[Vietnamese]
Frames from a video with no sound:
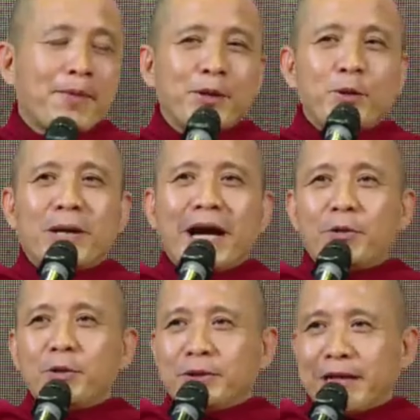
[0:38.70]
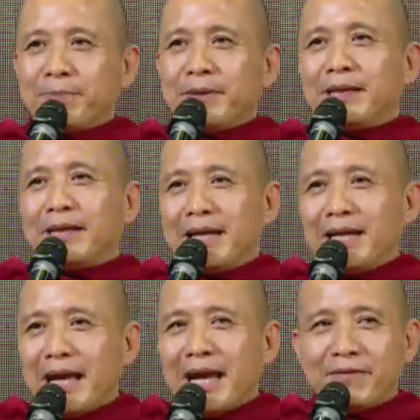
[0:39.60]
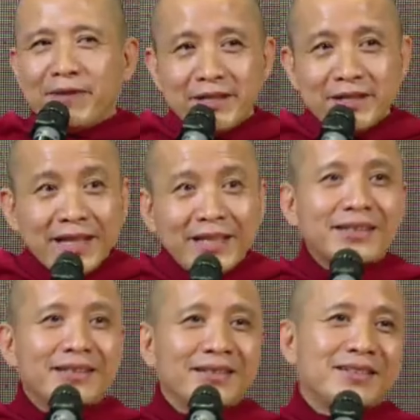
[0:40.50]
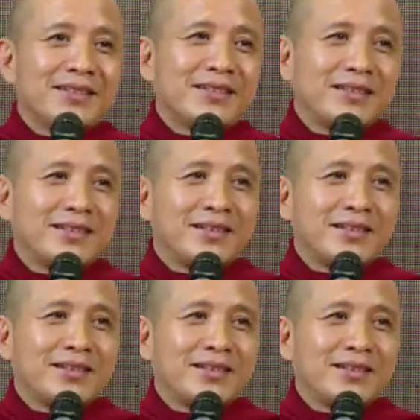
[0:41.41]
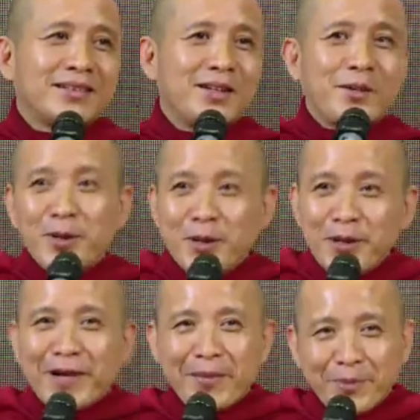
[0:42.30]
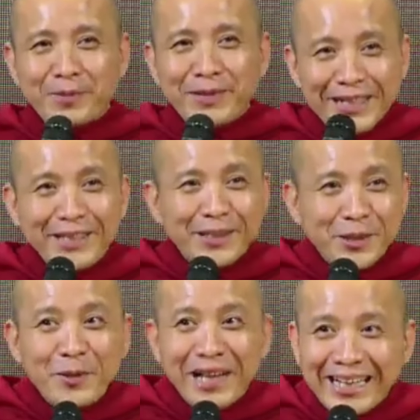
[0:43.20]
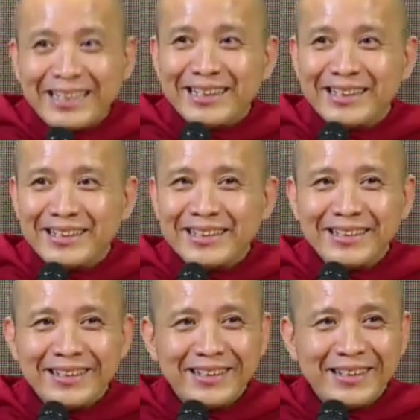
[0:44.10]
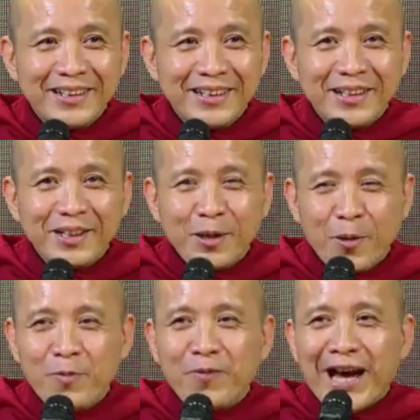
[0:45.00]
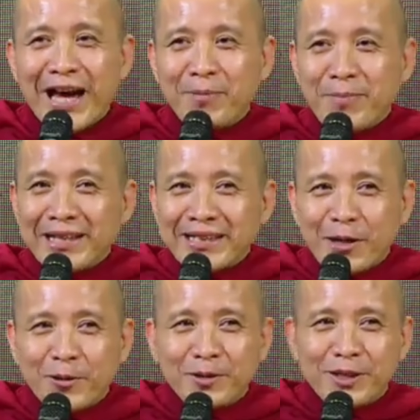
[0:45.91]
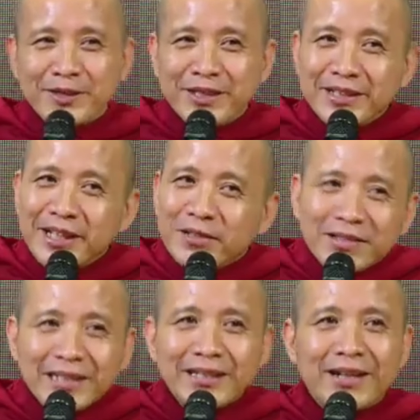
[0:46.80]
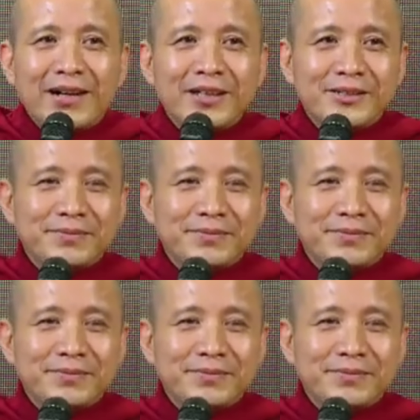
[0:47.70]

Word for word: dù cao dù thấp thì cây lá vẫn xanh dù người phàm tục hay người tu hành cũng phải bắt đầu từ những điều rất nhỏ